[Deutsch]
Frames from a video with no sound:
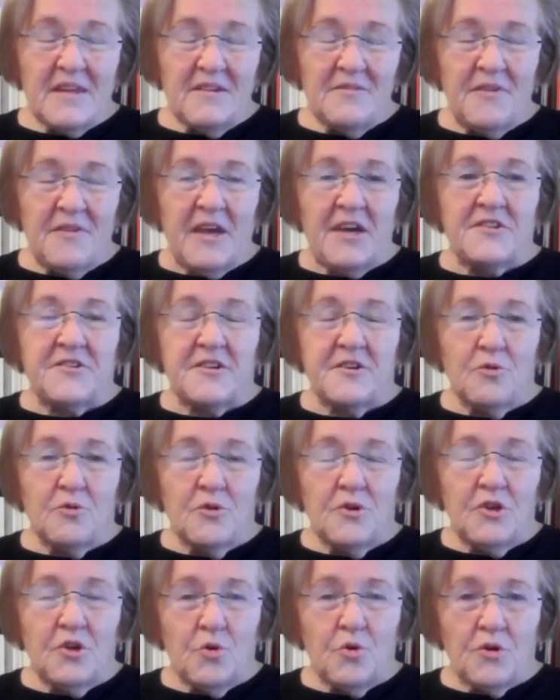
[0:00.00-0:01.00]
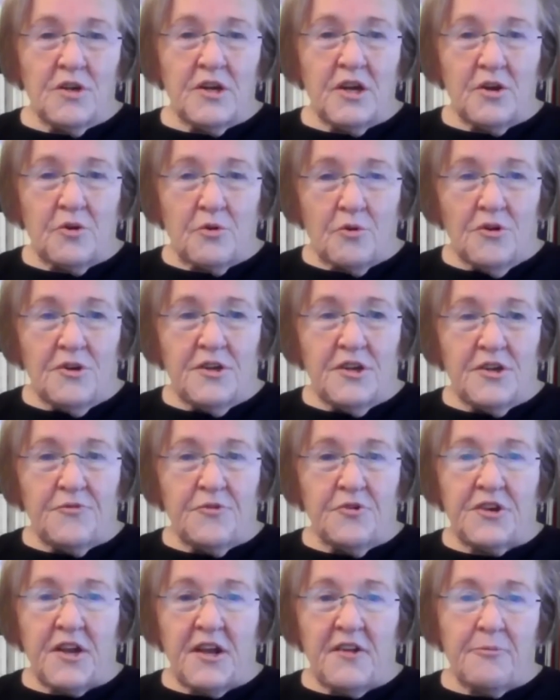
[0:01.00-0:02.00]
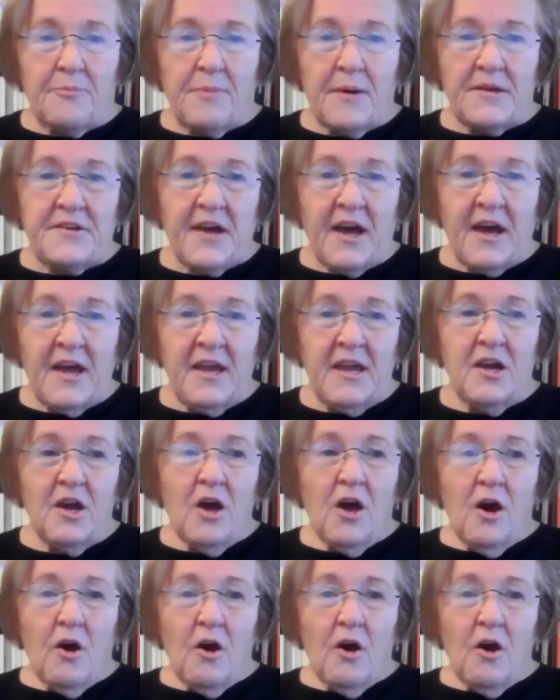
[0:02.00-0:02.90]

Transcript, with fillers: Werteunion gegründet wird als Partei,